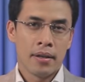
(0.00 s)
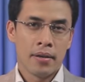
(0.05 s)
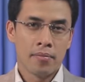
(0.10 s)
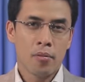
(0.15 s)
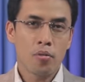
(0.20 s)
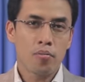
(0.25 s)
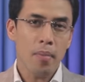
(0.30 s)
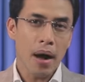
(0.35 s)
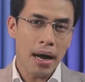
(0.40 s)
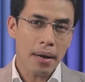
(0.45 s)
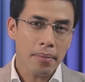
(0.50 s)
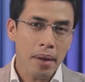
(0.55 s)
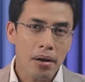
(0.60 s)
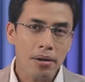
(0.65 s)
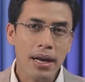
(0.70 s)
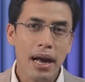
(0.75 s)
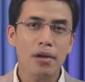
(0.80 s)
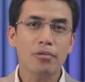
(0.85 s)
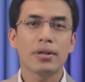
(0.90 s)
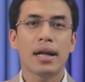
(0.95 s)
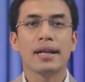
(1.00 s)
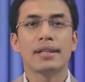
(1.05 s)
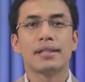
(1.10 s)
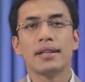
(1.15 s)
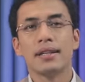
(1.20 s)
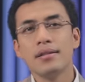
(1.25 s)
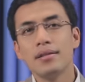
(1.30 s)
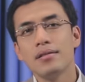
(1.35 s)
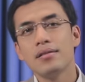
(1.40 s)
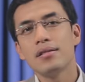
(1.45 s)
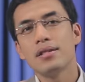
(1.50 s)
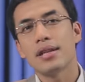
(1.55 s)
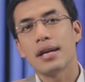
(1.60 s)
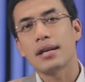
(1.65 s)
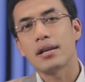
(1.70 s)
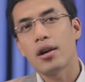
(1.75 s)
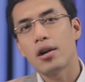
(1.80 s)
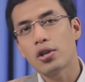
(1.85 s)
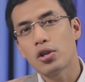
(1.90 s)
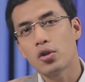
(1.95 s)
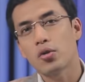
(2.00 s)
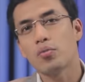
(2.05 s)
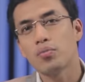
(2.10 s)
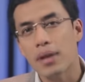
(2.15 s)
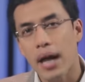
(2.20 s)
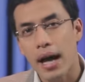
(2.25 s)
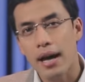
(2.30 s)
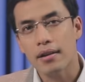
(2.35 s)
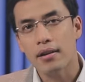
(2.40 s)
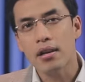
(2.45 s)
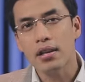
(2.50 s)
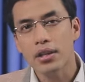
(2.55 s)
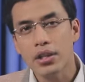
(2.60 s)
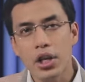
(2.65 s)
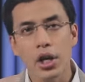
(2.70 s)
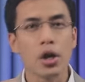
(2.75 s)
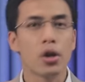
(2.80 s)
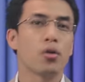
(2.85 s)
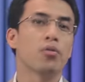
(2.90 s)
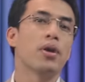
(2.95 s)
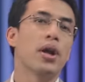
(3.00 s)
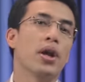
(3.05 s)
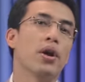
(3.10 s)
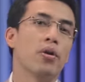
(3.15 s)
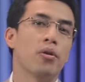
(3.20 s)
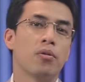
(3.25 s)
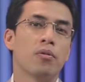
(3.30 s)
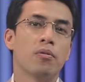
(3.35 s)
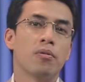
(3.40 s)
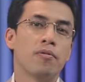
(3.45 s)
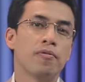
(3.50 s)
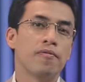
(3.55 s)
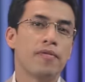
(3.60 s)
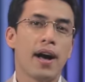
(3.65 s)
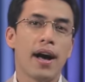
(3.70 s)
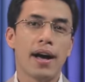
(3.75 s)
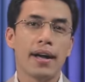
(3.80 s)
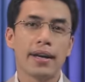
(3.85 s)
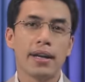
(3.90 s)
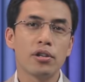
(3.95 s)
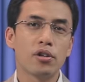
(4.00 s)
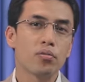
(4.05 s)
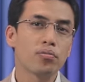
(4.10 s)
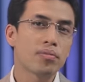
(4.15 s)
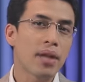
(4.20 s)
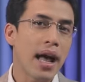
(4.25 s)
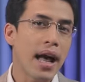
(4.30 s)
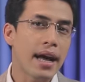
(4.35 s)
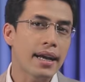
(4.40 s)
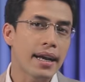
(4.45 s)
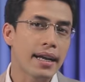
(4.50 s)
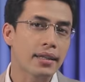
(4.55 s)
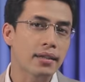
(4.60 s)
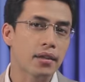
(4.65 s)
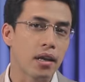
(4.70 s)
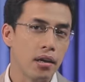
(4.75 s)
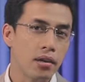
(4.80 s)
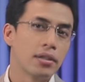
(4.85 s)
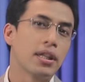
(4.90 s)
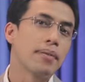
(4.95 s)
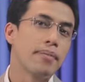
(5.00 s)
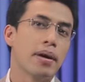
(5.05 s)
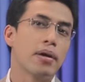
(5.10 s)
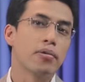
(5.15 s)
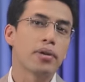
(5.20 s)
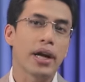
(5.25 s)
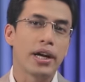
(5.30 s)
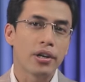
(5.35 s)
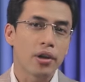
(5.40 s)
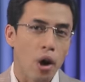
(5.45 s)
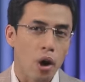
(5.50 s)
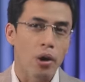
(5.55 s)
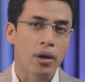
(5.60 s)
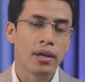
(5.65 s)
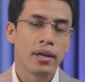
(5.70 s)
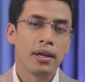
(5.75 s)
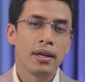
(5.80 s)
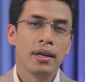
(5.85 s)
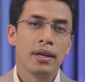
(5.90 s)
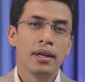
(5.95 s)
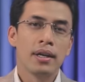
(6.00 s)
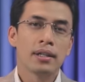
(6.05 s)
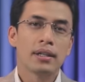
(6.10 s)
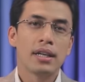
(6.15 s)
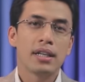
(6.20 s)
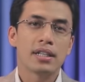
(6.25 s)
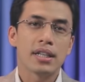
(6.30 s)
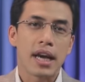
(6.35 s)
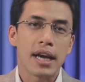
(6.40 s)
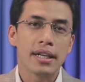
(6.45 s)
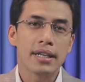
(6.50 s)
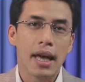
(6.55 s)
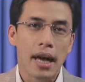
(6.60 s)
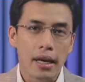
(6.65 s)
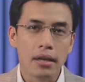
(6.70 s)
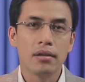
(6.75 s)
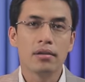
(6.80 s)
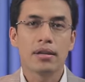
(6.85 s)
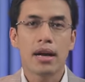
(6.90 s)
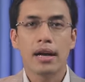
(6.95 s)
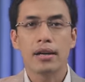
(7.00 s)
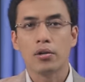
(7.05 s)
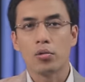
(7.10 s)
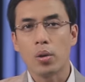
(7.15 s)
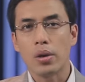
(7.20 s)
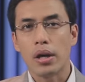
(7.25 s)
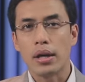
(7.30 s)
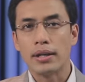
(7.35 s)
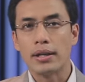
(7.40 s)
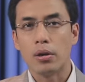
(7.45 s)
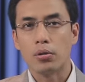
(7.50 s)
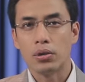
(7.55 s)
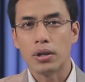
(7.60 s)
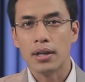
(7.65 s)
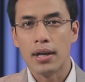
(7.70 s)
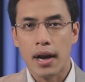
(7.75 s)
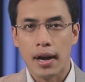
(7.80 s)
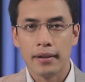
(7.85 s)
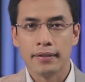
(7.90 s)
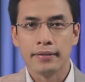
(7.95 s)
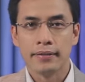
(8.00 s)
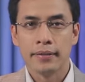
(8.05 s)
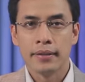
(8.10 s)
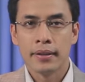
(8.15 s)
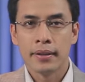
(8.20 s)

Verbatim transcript: Một bản báo cáo tài chính sẽ nói cho chúng ta rất nhiều điều, và nếu chúng ta đã tự tìm hiểu kỹ rồi thì sẽ dễ đưa ra được quyết định đầu tư hơn.